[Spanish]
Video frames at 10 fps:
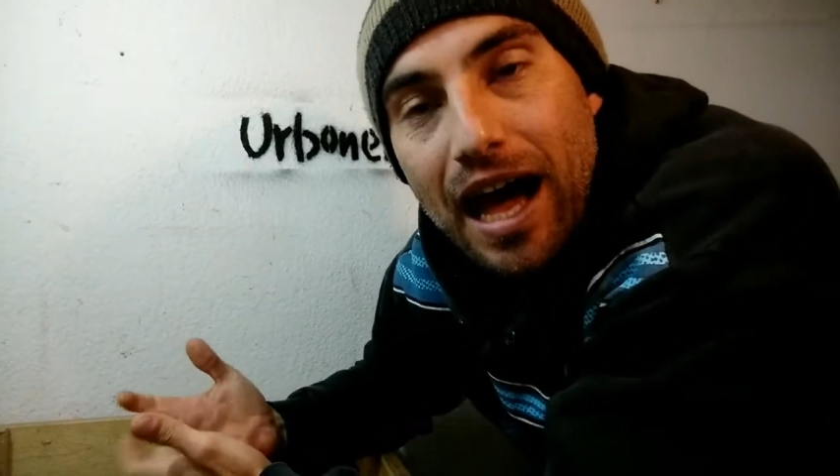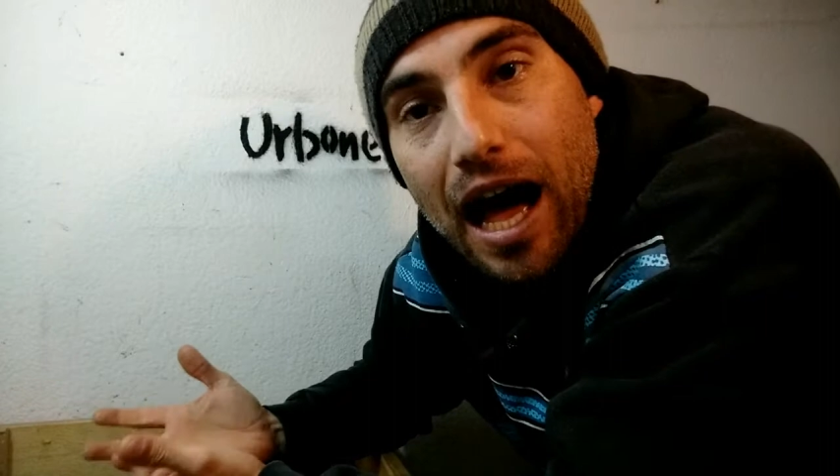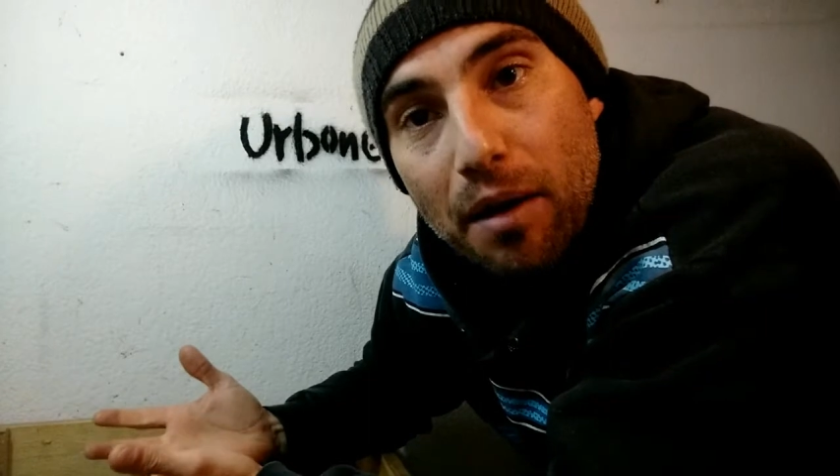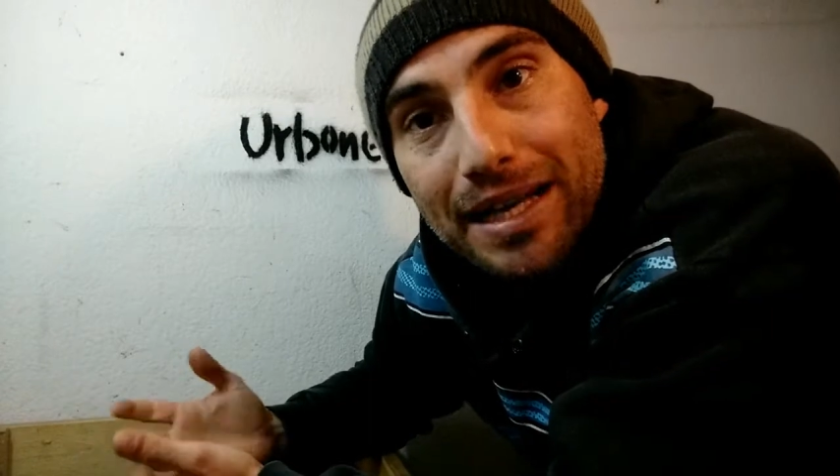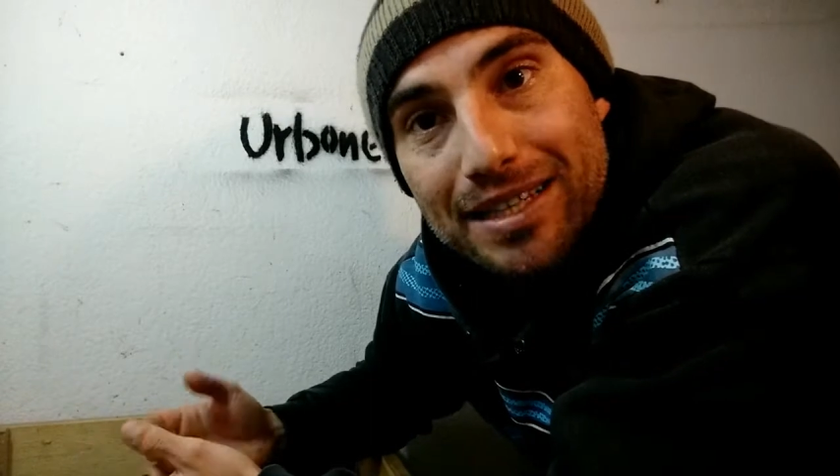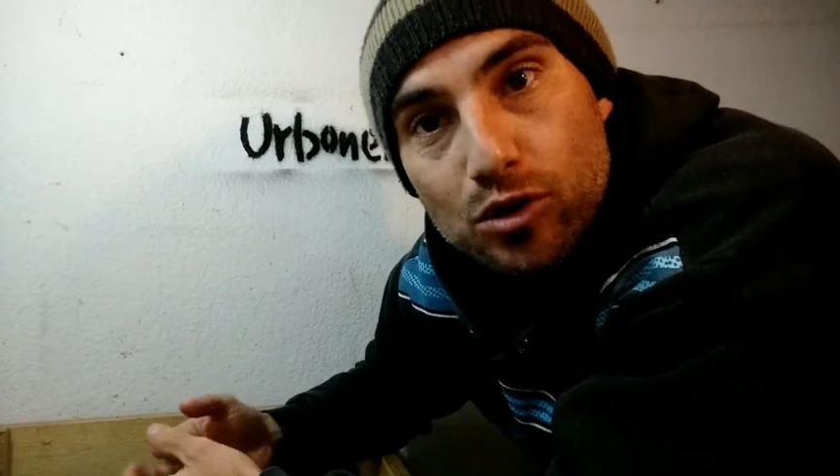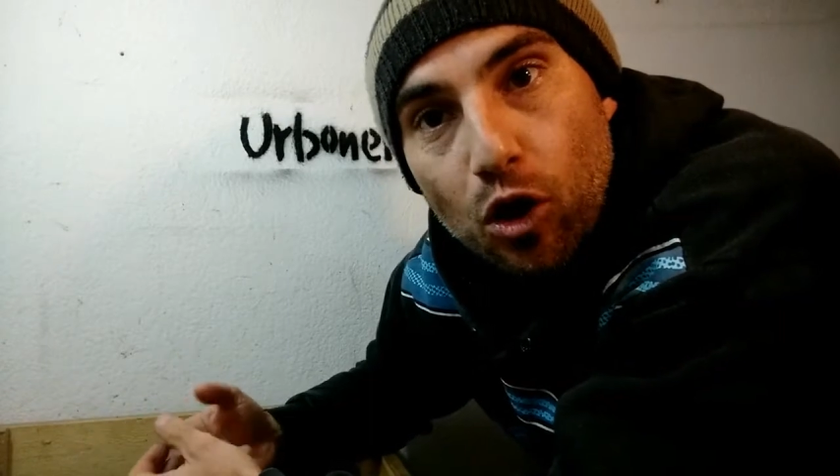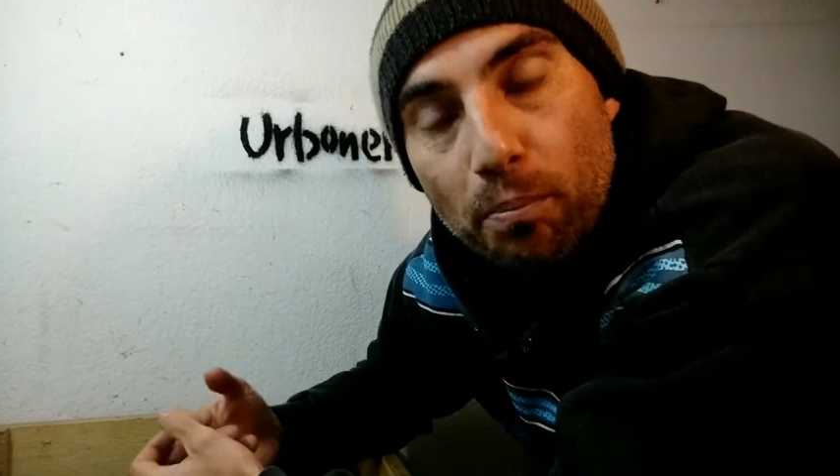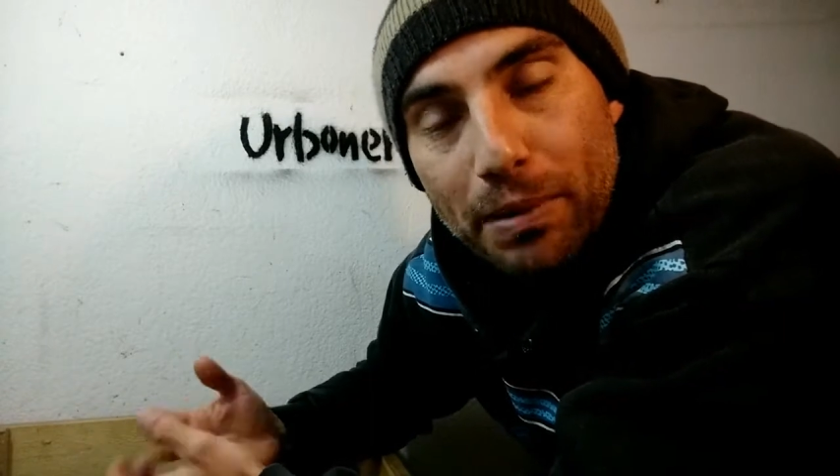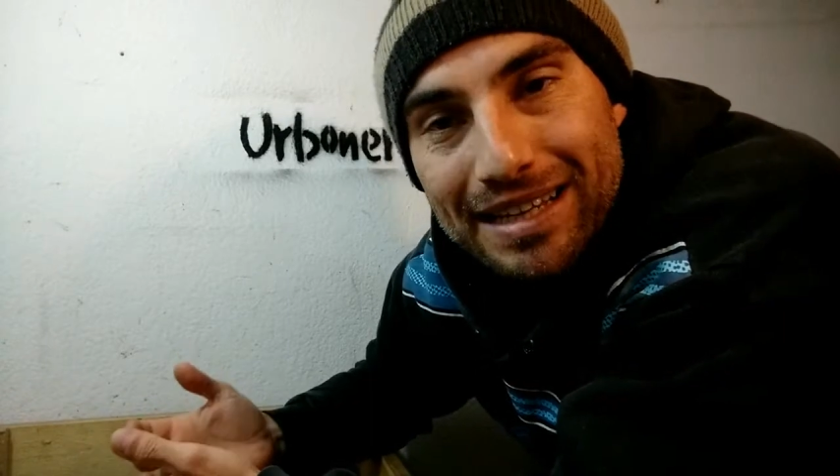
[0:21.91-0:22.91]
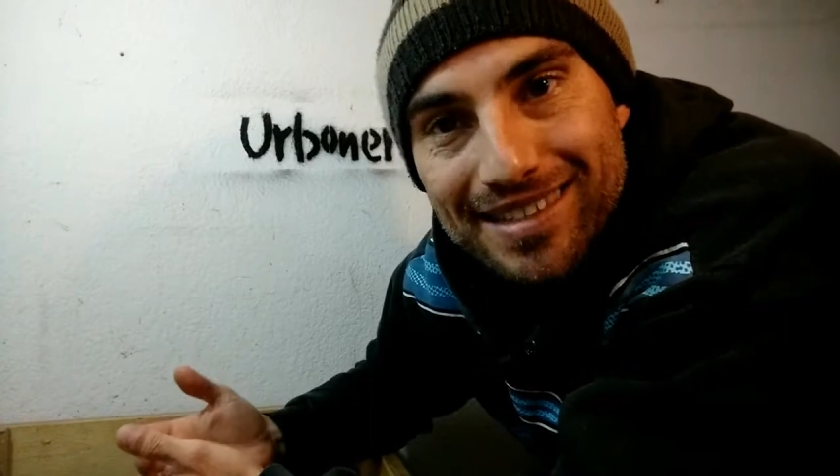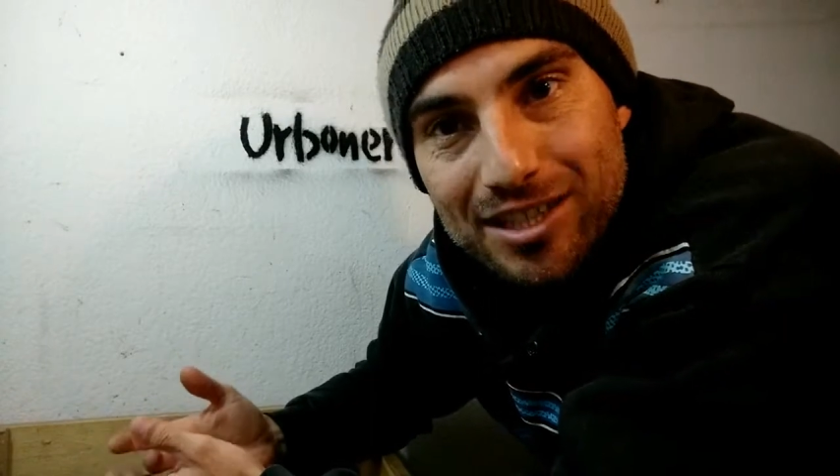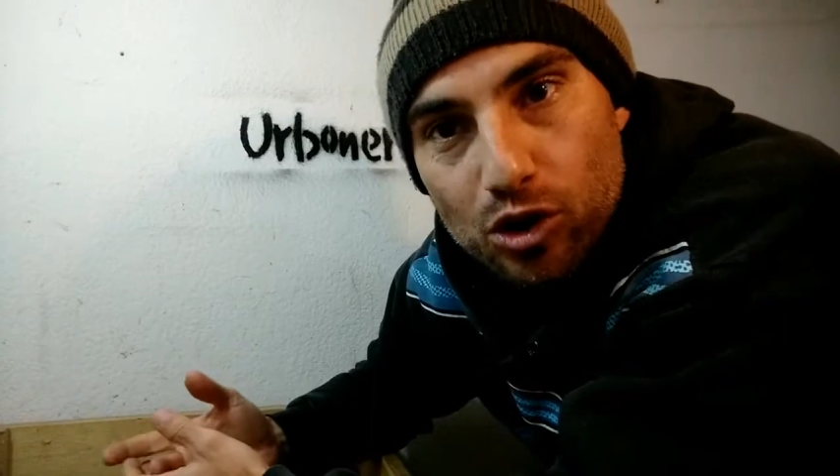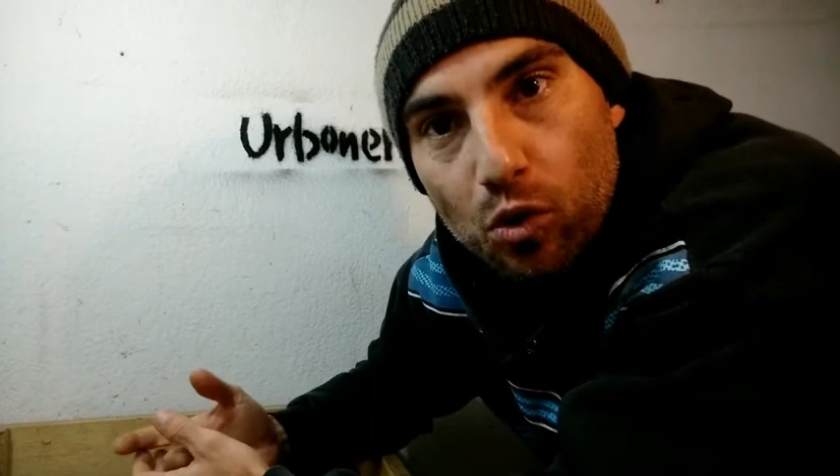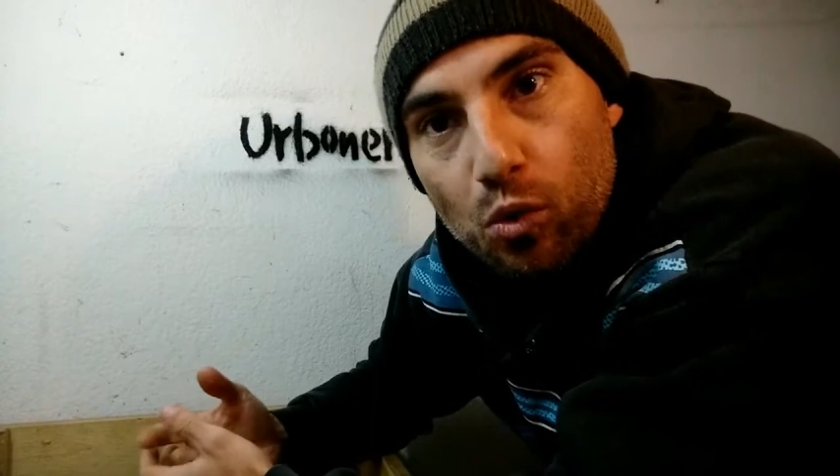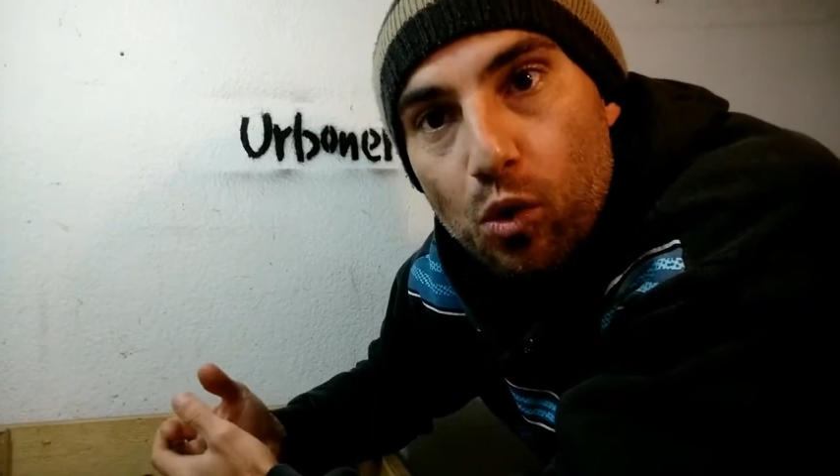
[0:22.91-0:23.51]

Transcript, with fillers: aves o peces